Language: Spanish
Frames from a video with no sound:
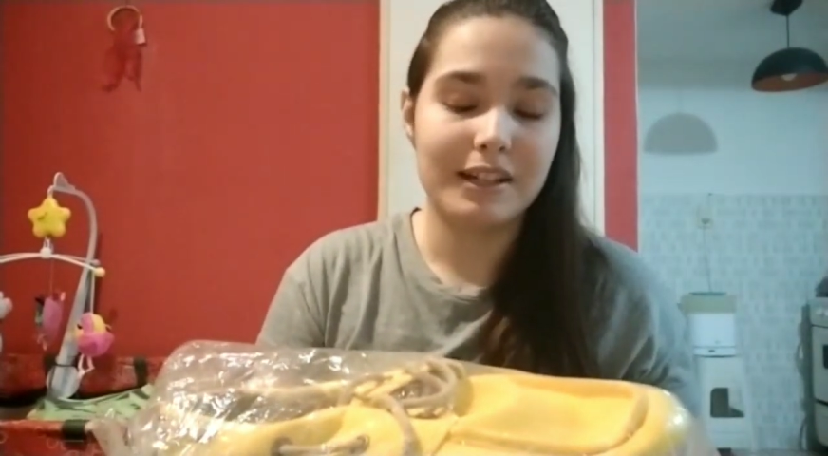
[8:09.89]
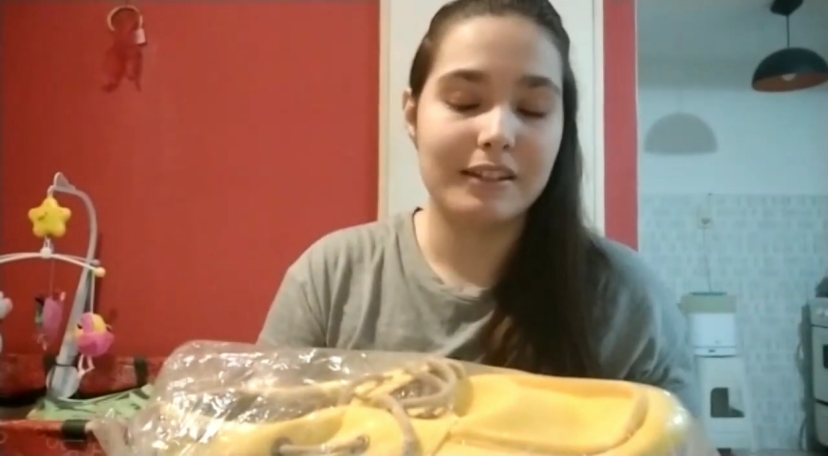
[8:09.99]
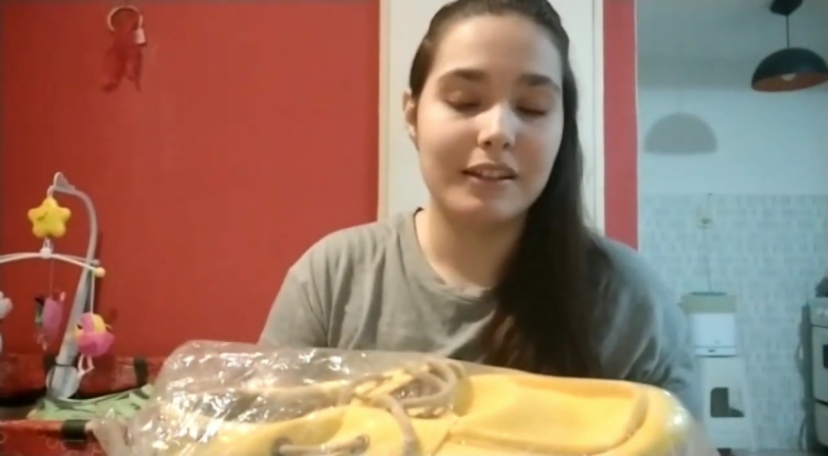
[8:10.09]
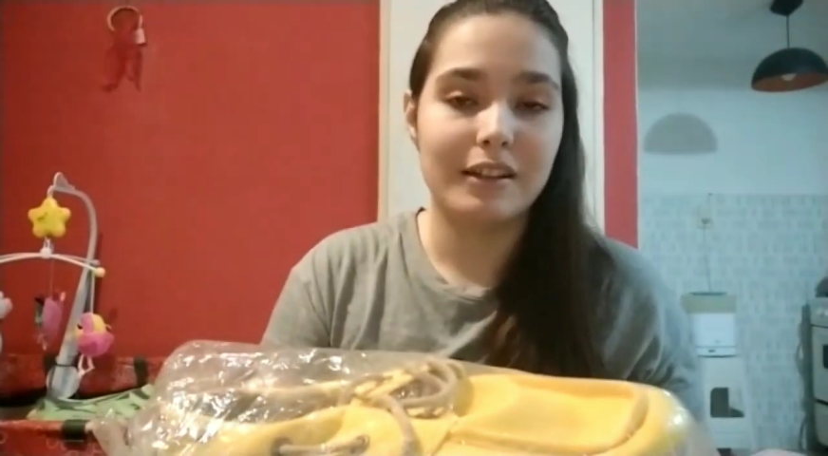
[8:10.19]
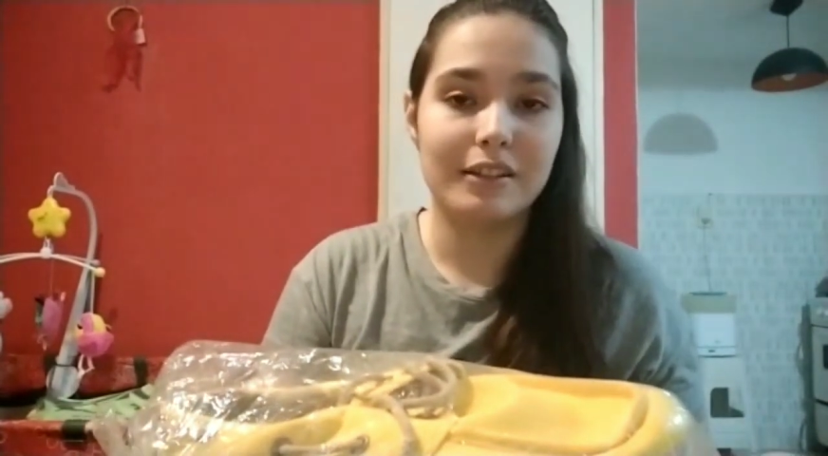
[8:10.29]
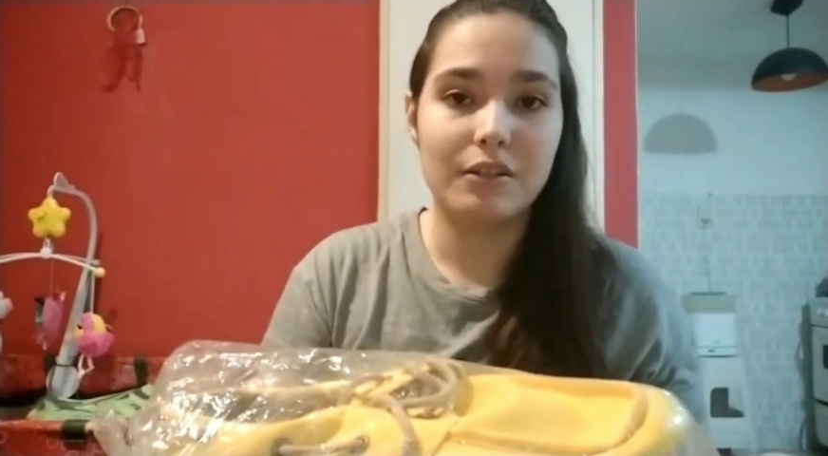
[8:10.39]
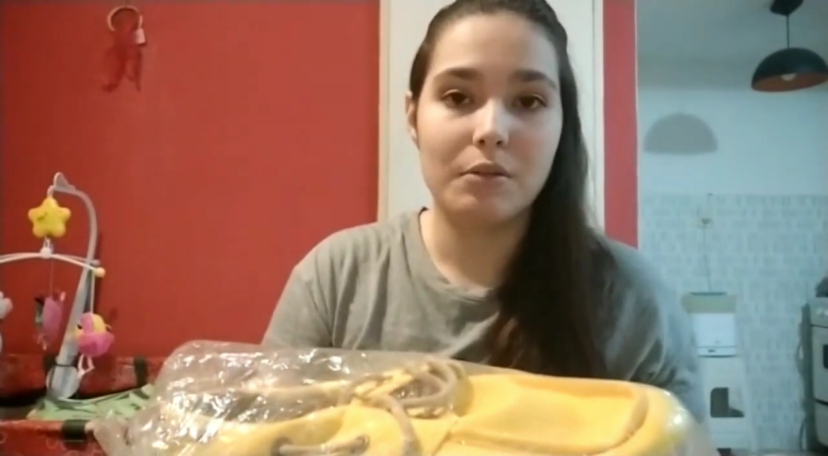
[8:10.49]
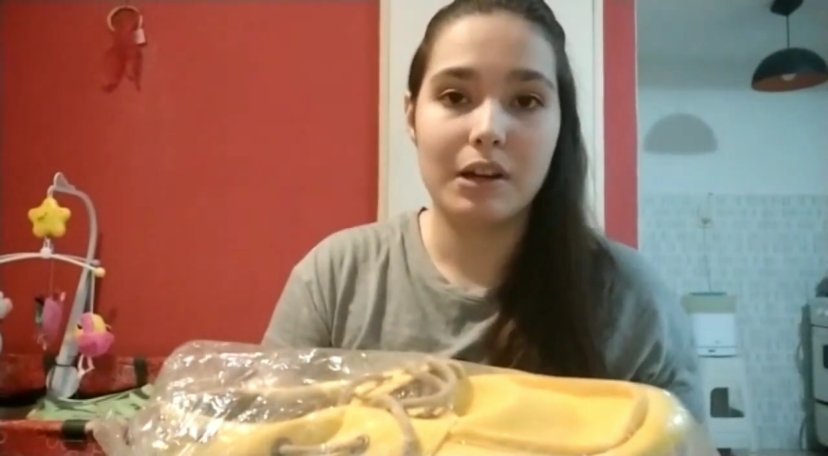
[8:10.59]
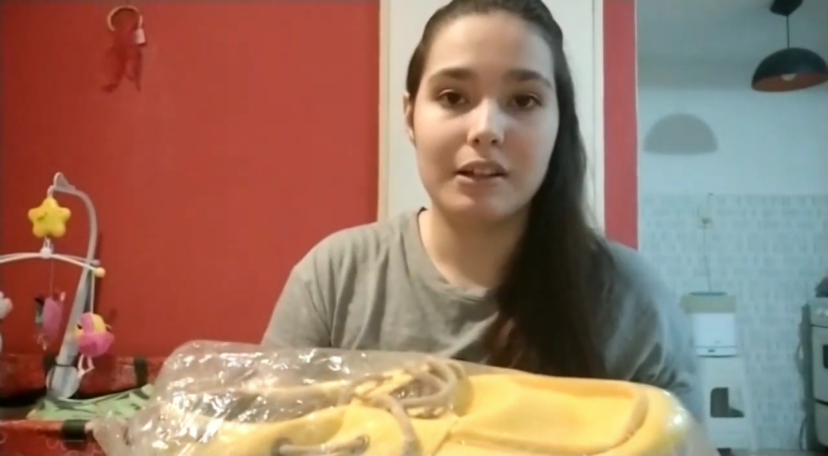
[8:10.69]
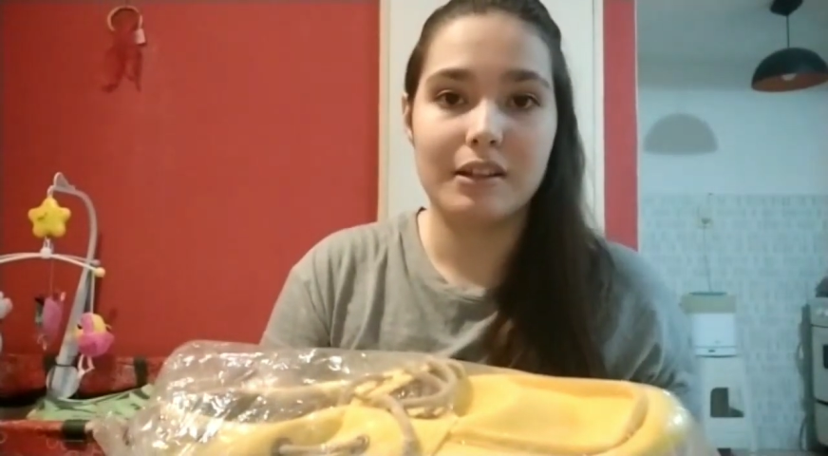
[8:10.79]
gente que te lo
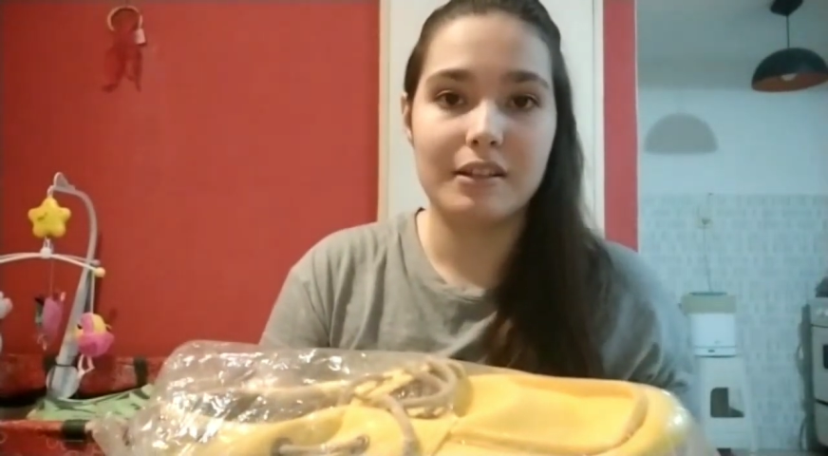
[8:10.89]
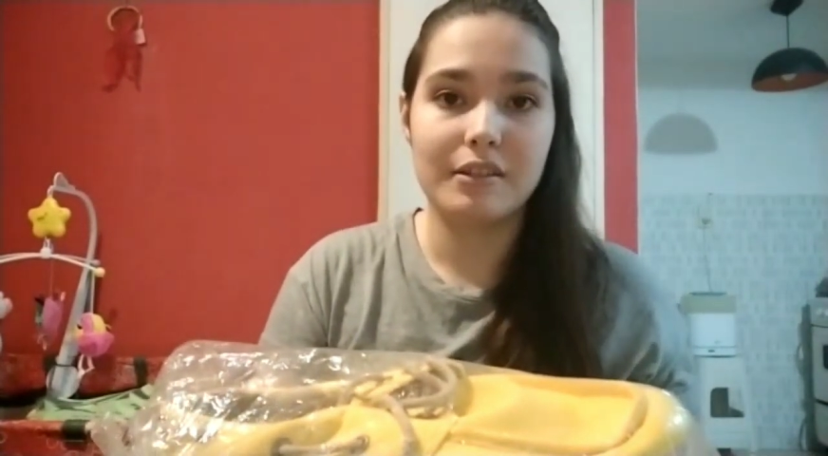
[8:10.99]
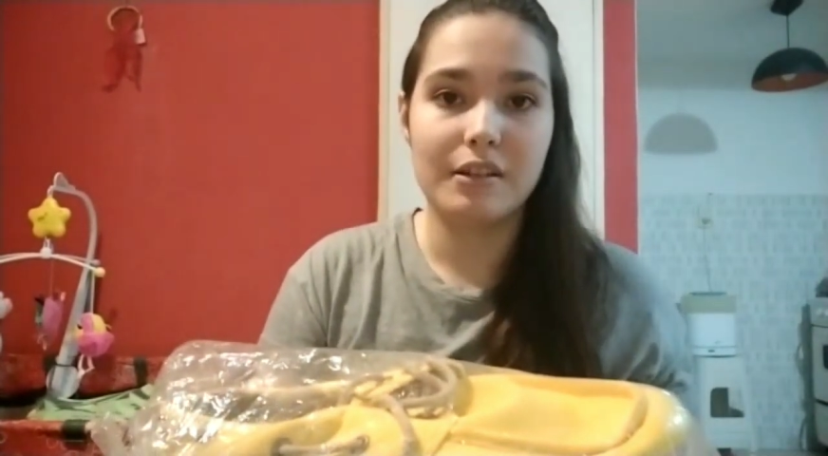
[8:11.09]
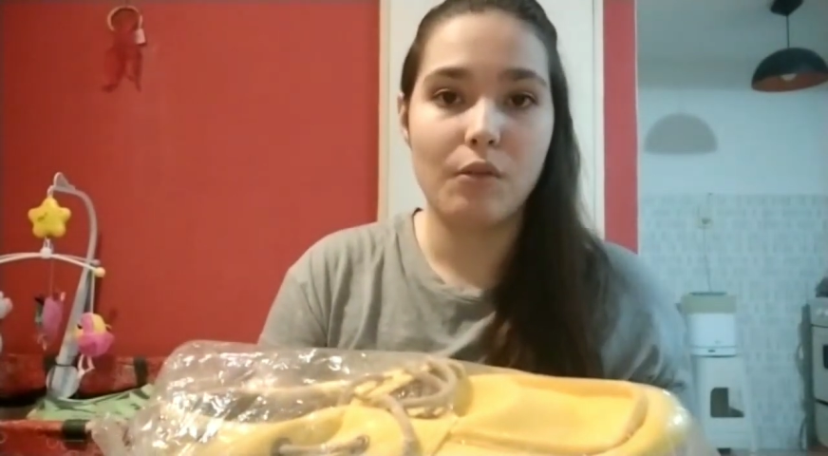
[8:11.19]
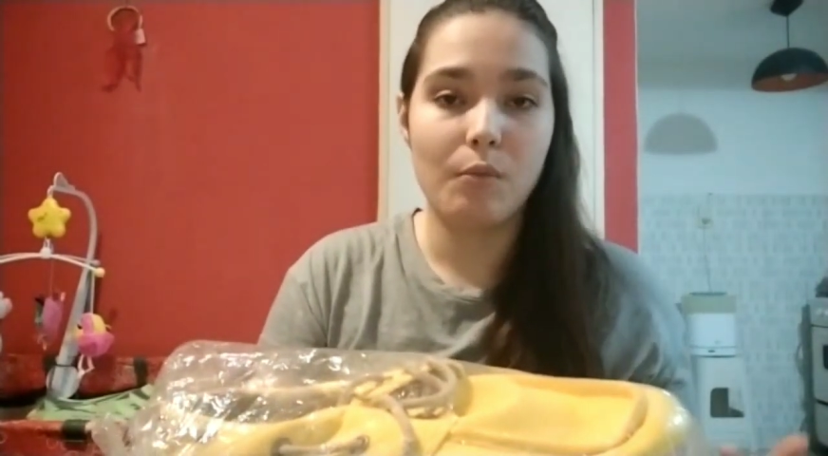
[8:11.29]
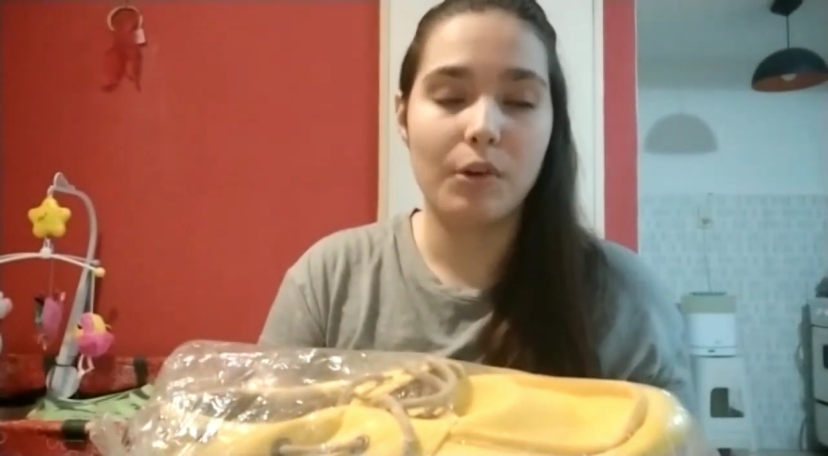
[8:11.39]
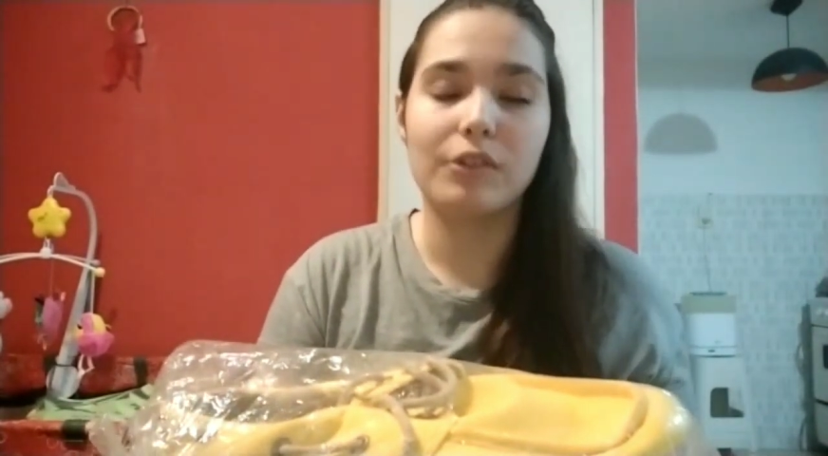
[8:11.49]
va a agradecer un